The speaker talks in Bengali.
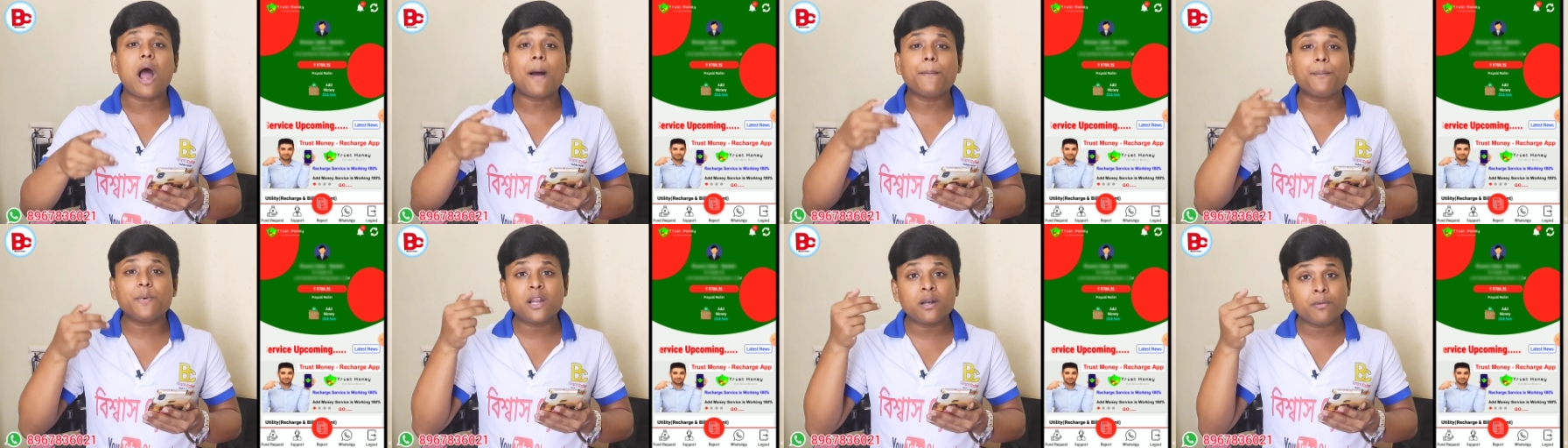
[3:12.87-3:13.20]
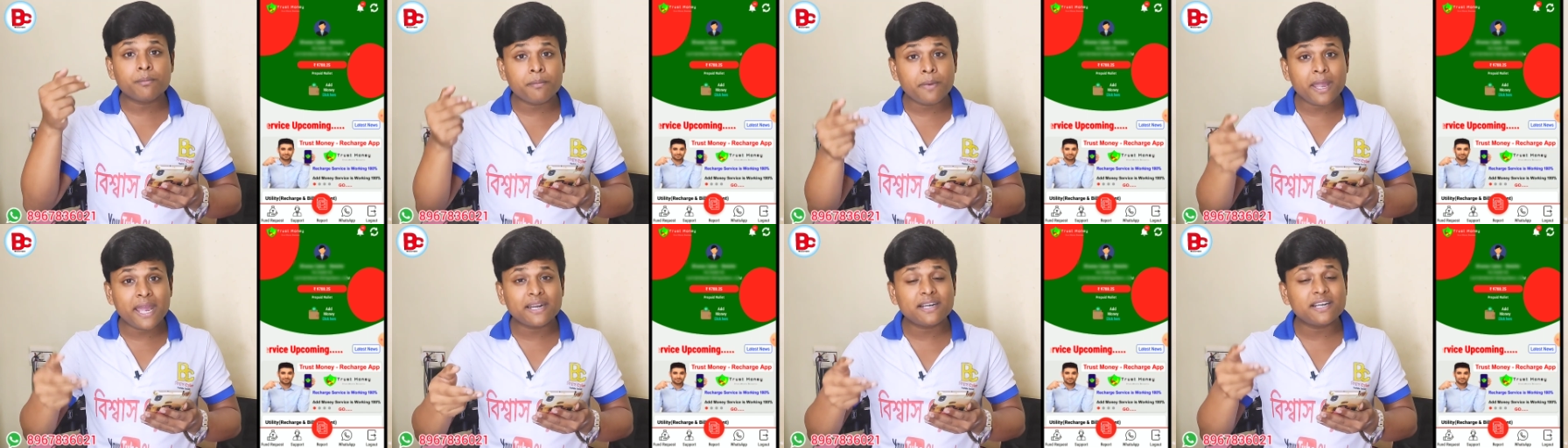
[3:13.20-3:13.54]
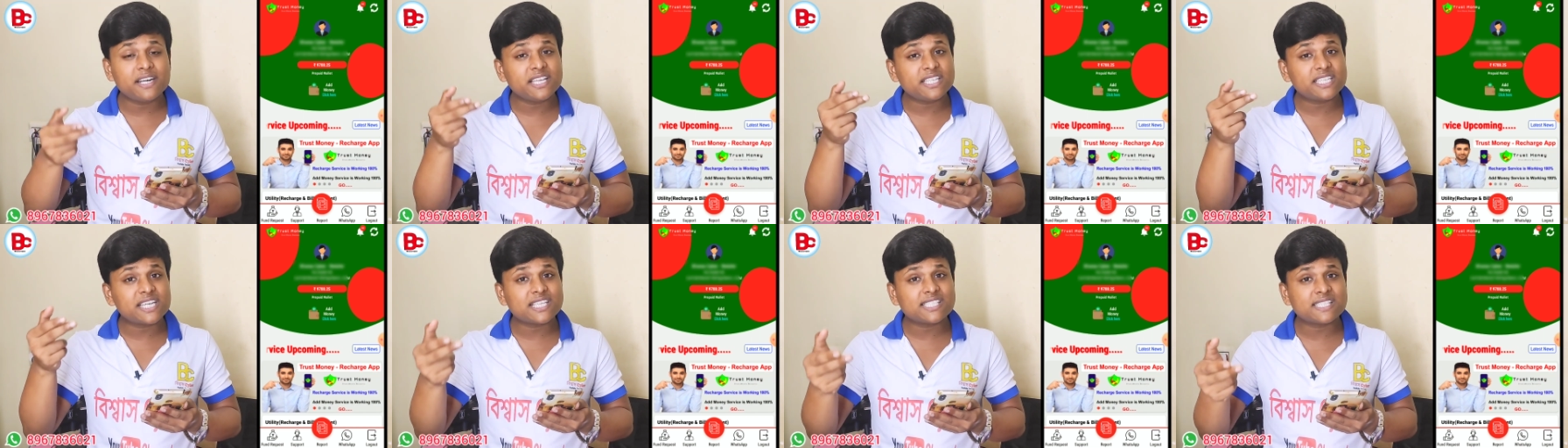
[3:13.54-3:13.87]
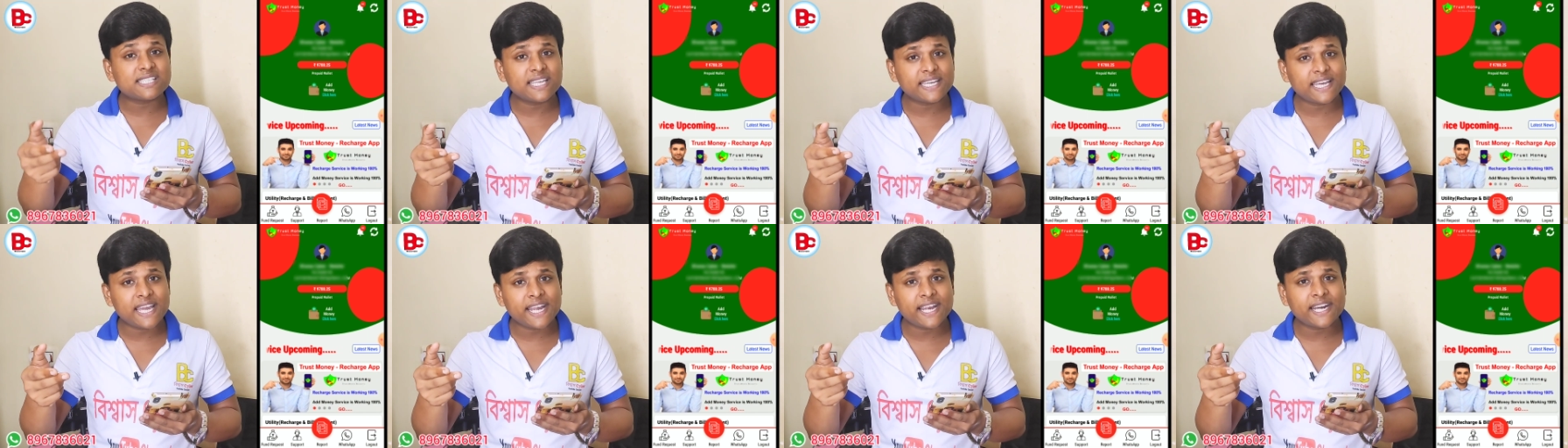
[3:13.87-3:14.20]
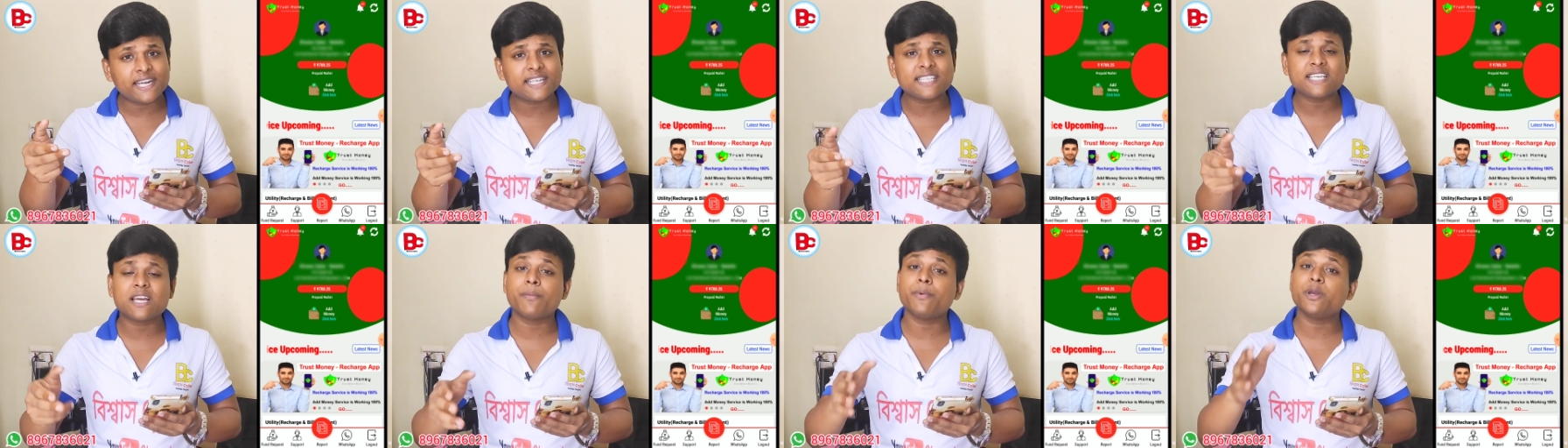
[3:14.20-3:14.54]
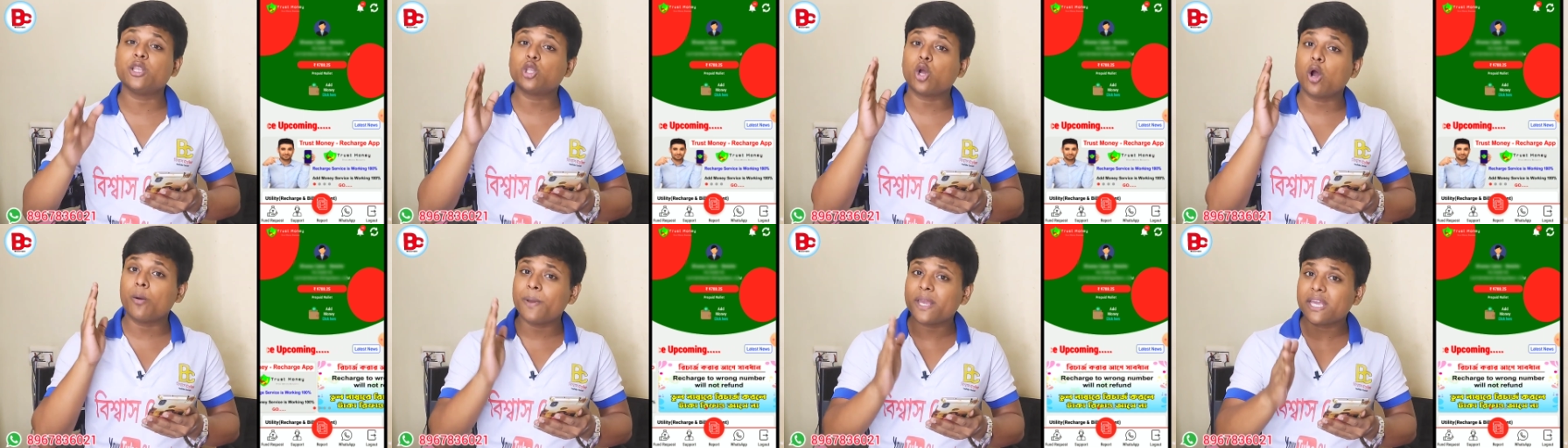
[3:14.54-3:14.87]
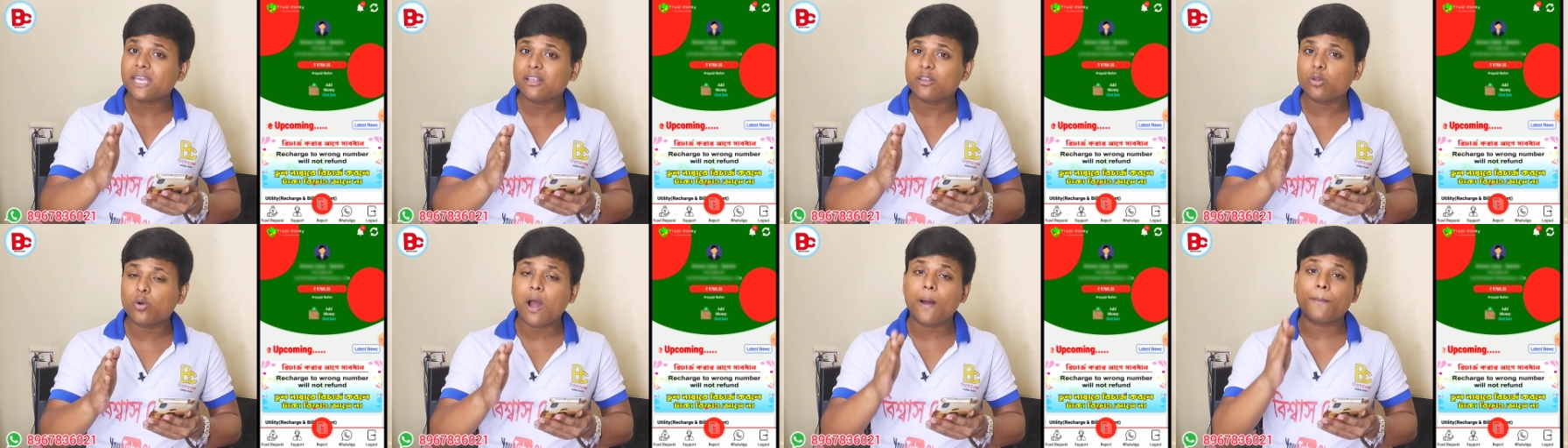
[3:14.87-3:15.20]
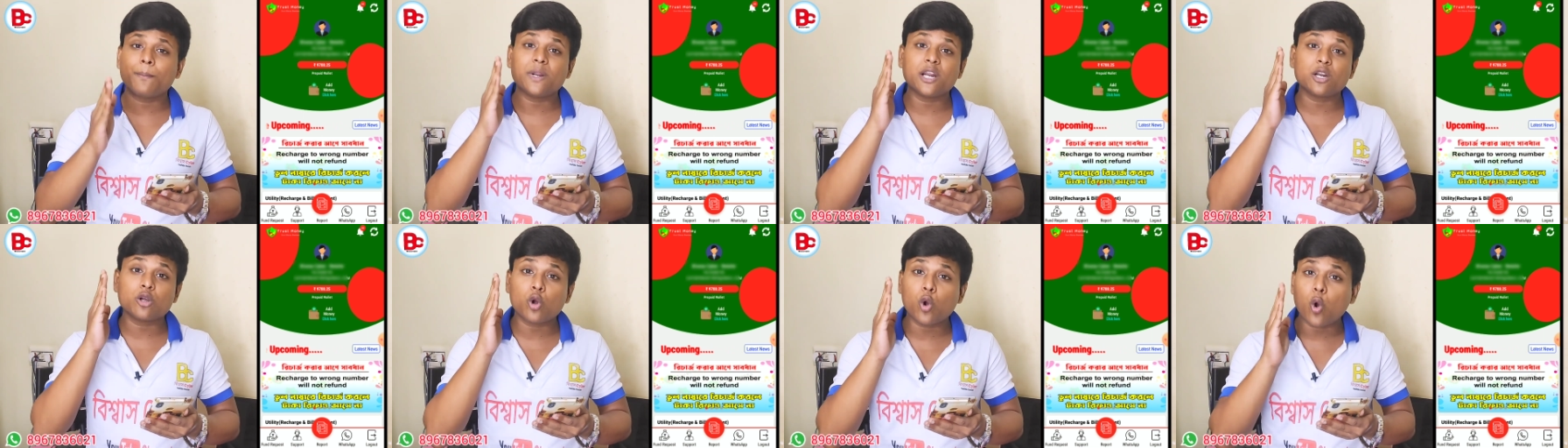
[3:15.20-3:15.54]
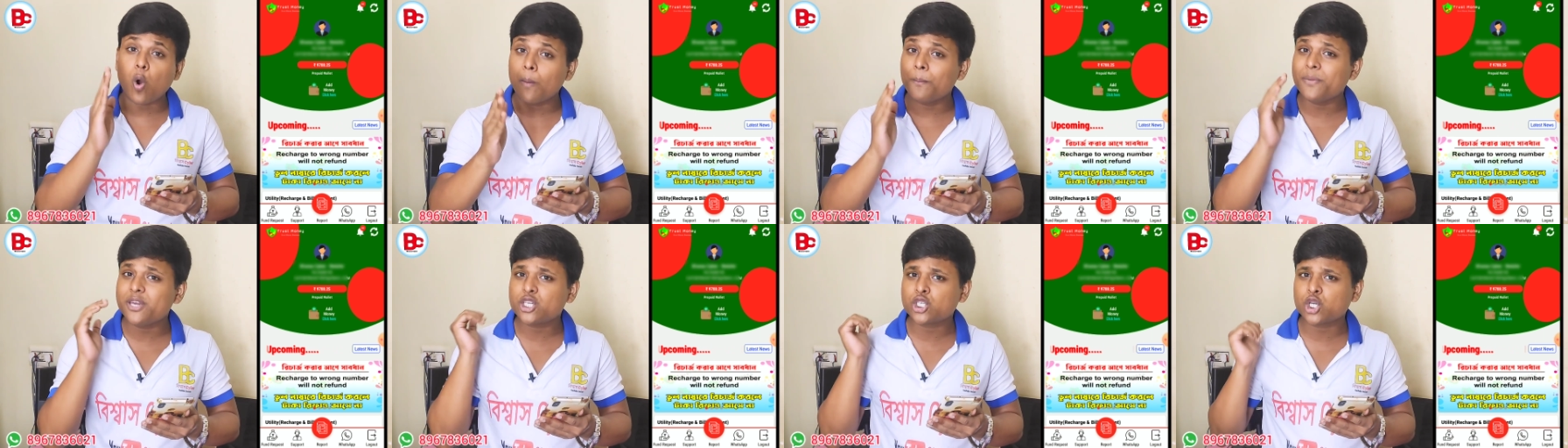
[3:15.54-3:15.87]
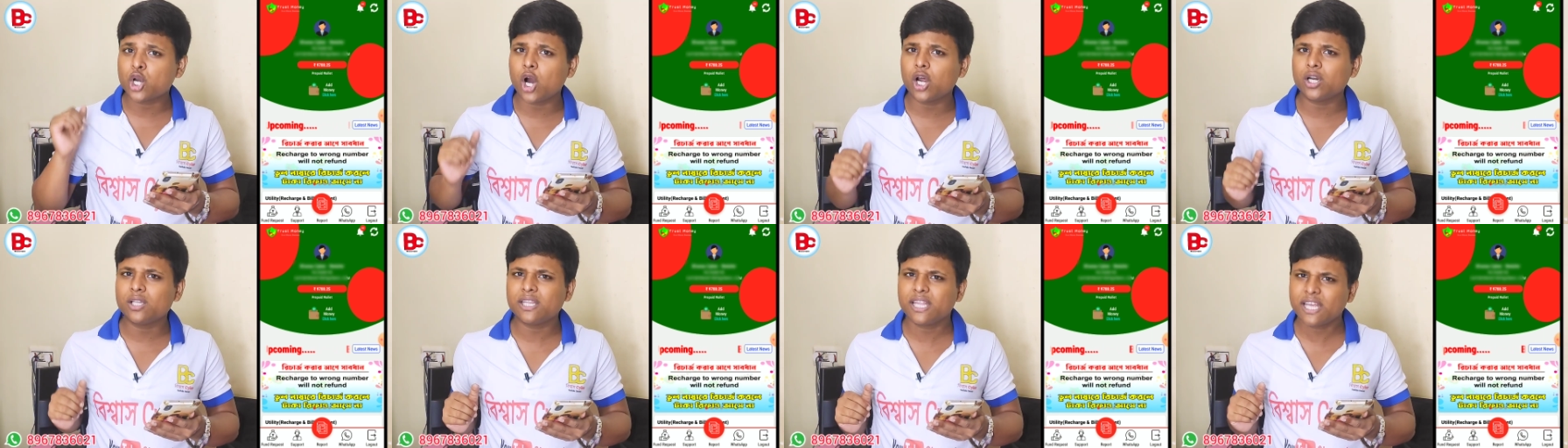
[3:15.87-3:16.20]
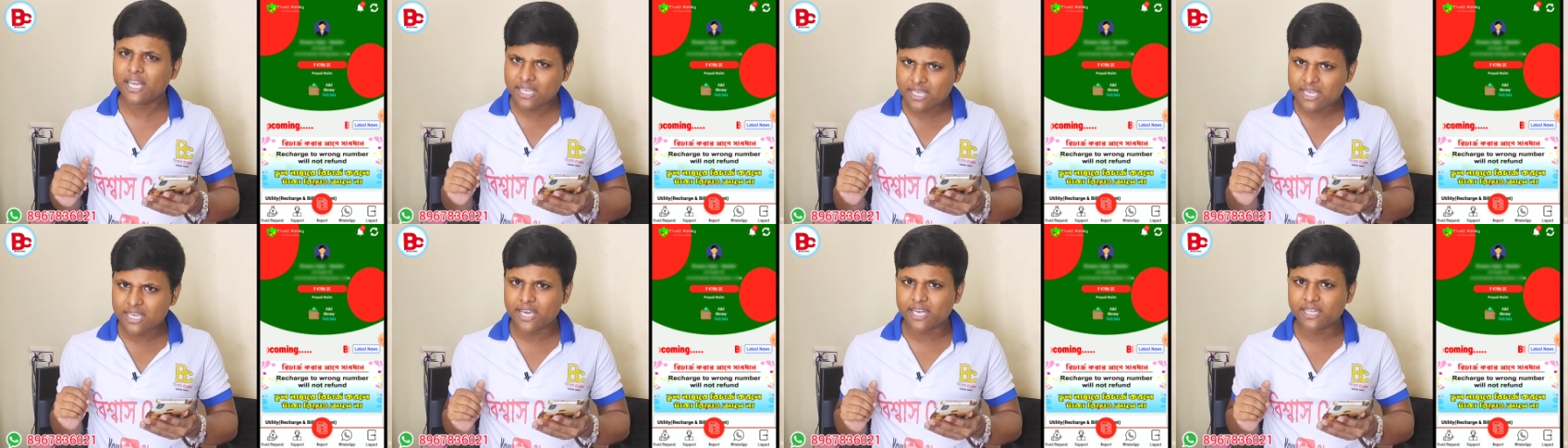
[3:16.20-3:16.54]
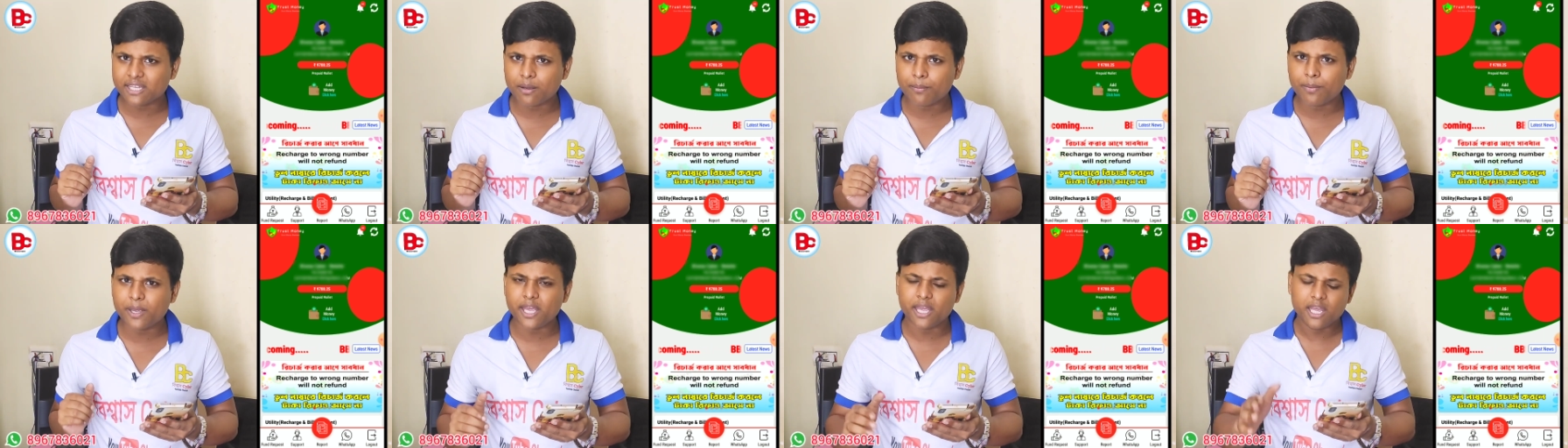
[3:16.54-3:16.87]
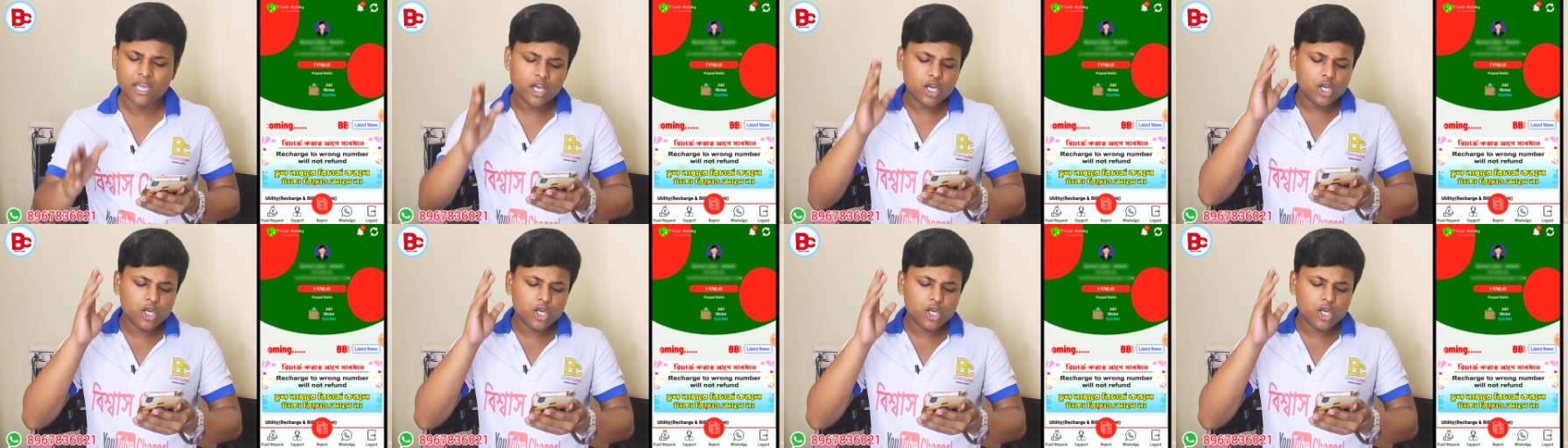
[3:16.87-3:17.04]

আপনার মেন রিচার্জ থেকে কেটে যাবে তবে কিন্তু আপনার কমিশন দেখিয়ে দেবে